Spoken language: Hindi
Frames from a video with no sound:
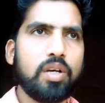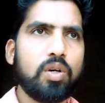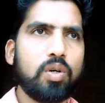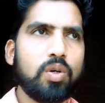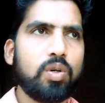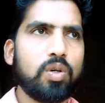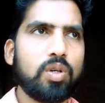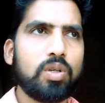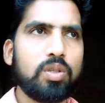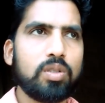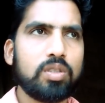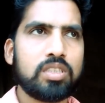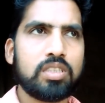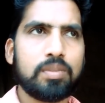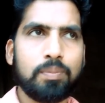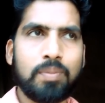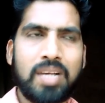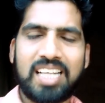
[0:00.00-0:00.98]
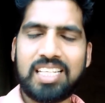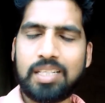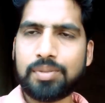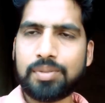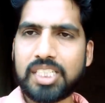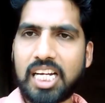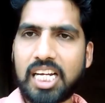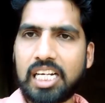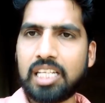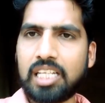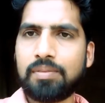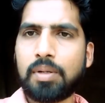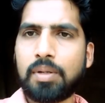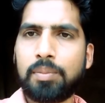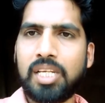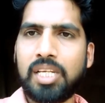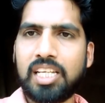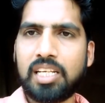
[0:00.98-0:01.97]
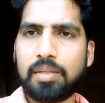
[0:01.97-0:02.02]
और मैं जब स्टार्टिंग
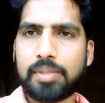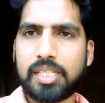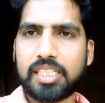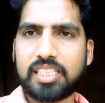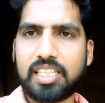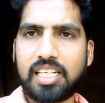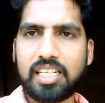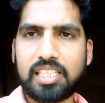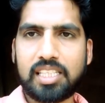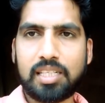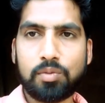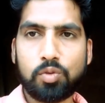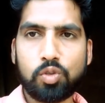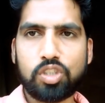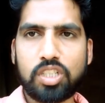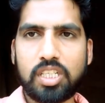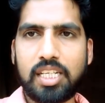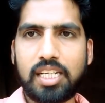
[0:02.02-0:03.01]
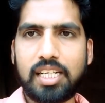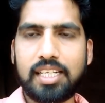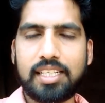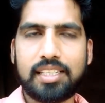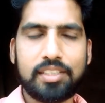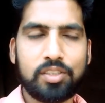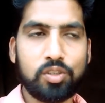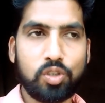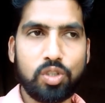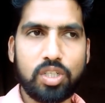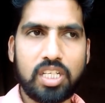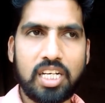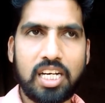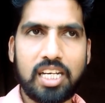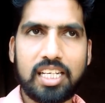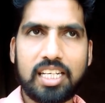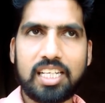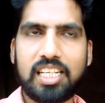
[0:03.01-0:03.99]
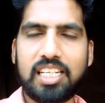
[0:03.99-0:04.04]
में बिल्ली के पास गया तब उसने जो
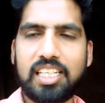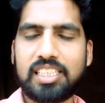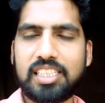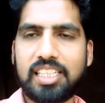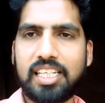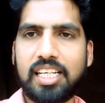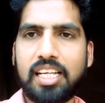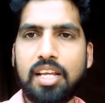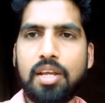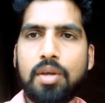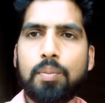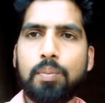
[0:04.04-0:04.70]
खाना खाने से